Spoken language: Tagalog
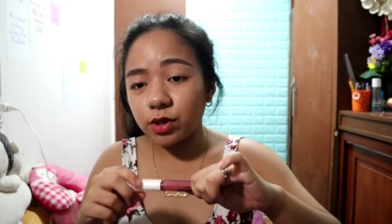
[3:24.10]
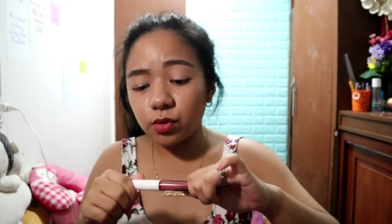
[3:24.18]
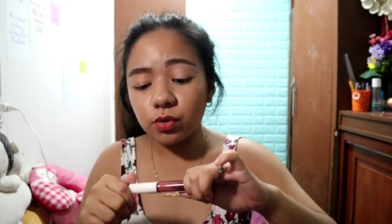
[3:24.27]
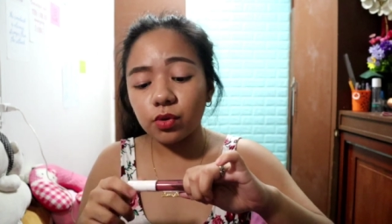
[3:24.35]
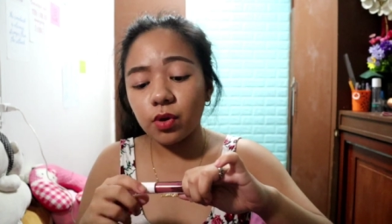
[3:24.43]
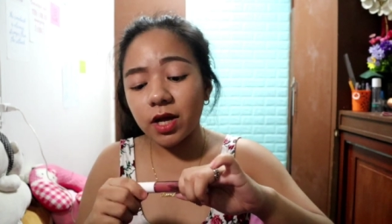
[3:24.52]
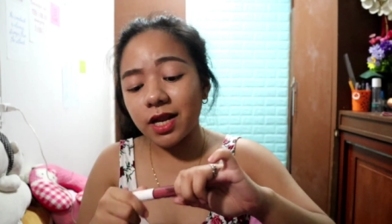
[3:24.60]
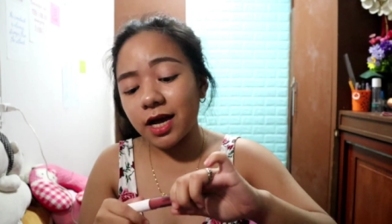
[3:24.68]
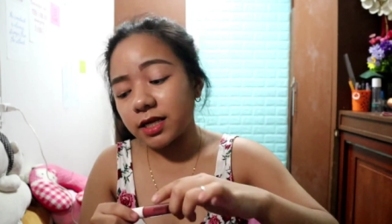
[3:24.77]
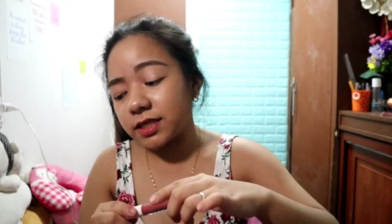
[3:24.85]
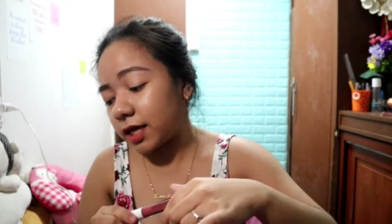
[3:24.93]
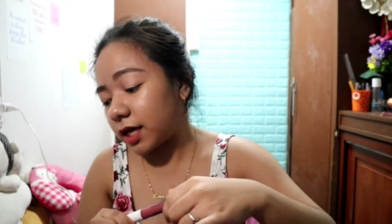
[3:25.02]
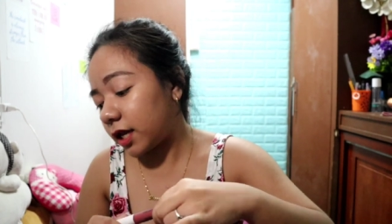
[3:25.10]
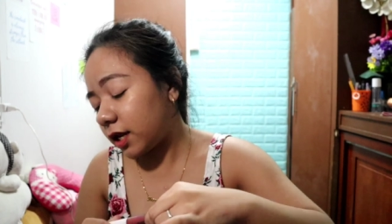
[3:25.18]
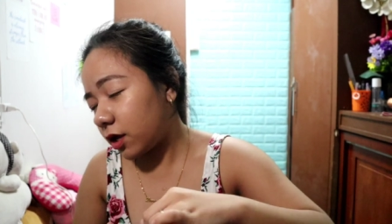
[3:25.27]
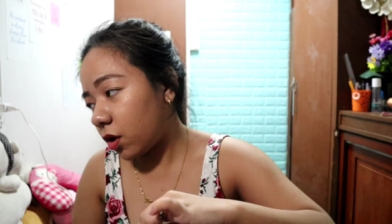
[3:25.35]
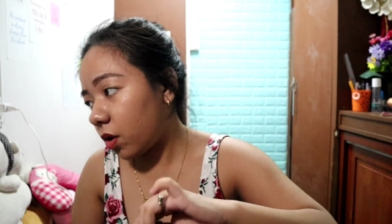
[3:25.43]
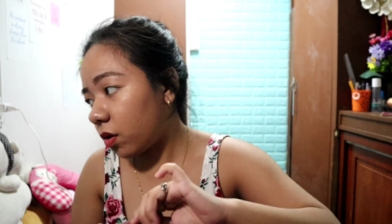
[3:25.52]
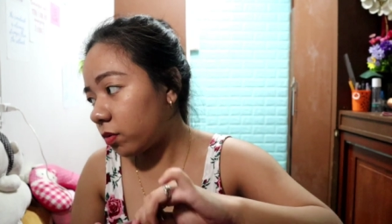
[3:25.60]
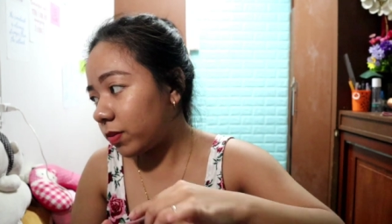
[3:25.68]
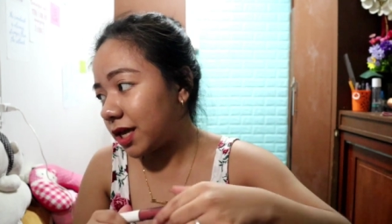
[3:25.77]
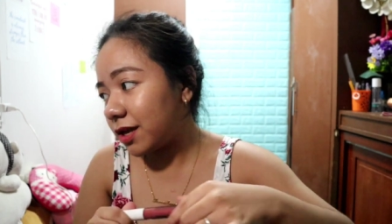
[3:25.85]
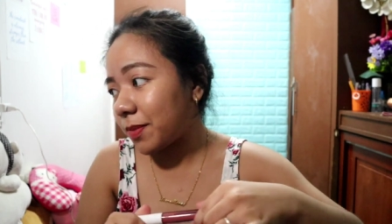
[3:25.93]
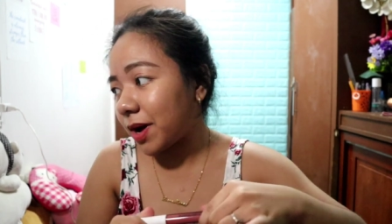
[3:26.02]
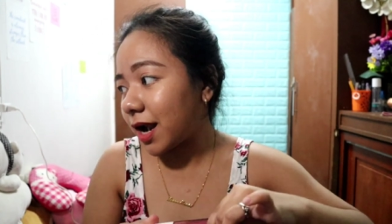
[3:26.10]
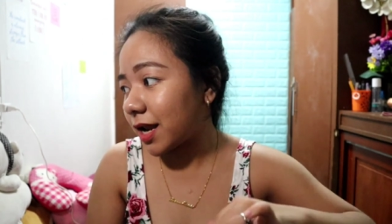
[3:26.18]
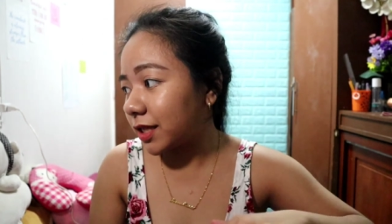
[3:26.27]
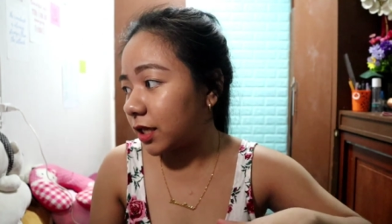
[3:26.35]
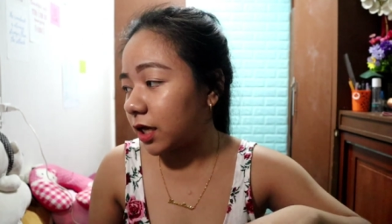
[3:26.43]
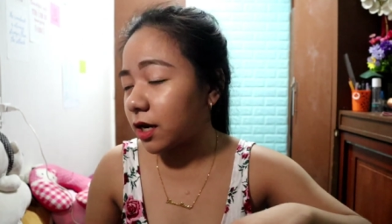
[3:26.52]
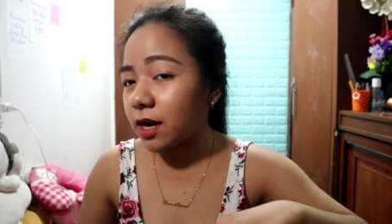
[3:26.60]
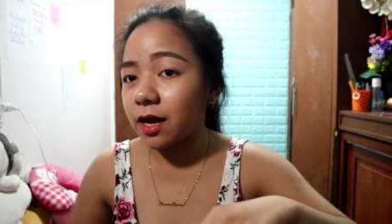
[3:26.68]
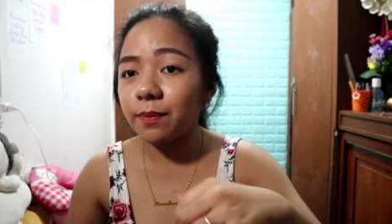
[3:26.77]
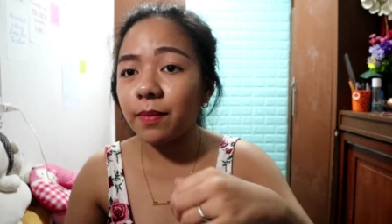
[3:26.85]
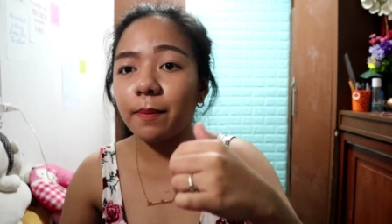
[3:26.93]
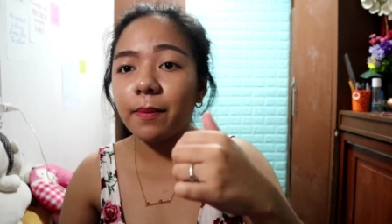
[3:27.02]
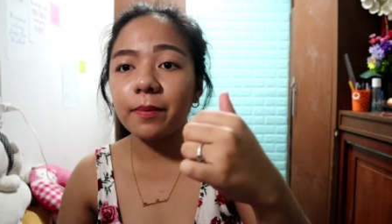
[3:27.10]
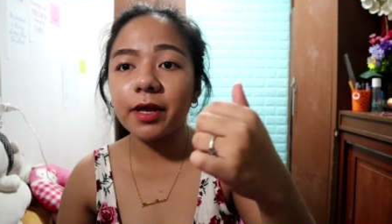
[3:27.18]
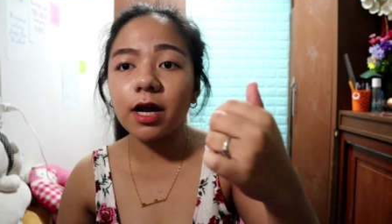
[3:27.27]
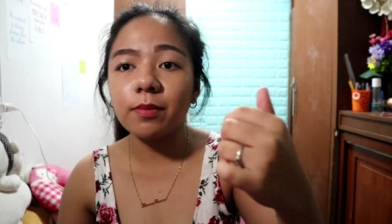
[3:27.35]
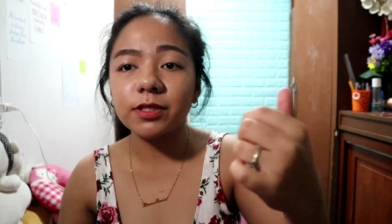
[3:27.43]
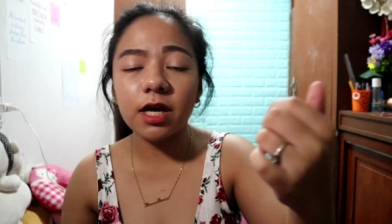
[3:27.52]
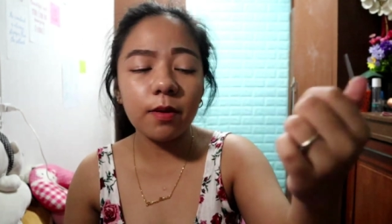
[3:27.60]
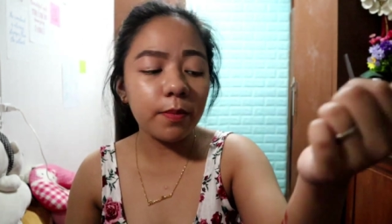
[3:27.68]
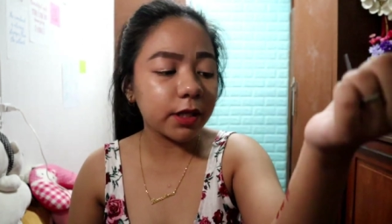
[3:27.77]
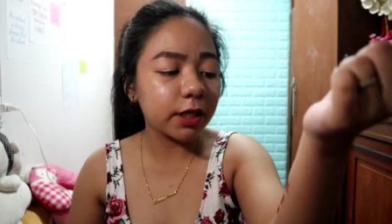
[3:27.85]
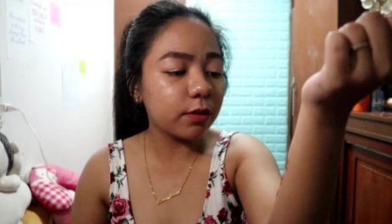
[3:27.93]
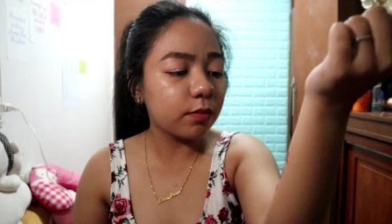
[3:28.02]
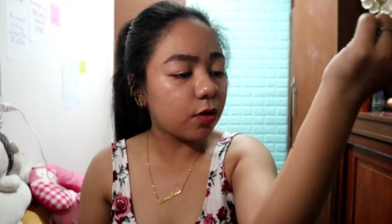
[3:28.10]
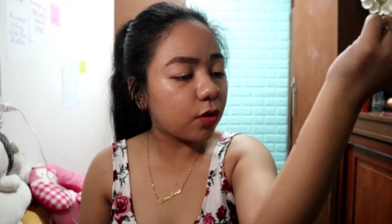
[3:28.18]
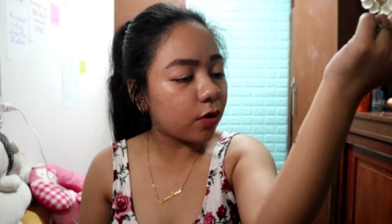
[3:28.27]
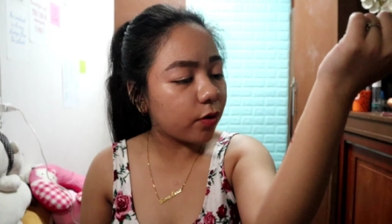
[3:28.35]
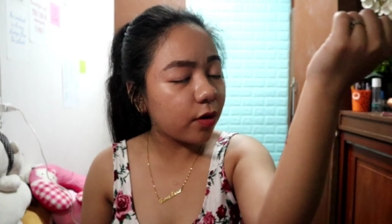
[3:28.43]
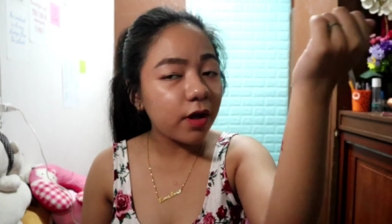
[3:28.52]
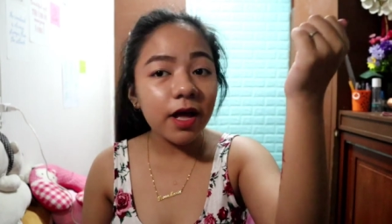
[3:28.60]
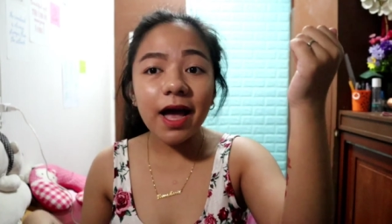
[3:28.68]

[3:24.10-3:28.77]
Matuto ka na kasi, Leobi, para hindi ka na nagpapamakeup sa kapatid mo.